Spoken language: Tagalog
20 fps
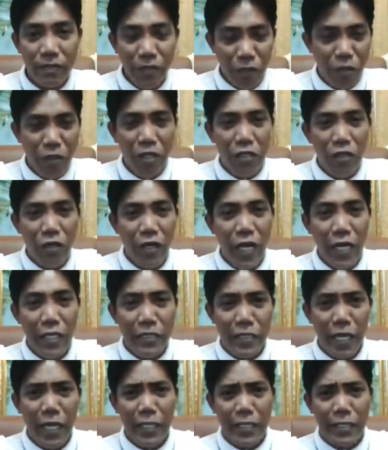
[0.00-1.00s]
Biruin nyo,
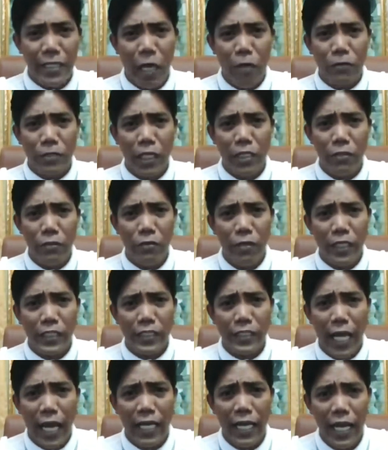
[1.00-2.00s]
88,000
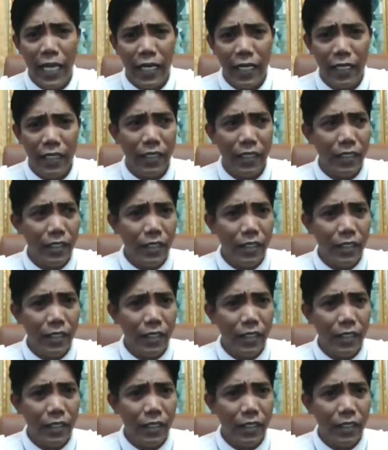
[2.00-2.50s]
US dollar?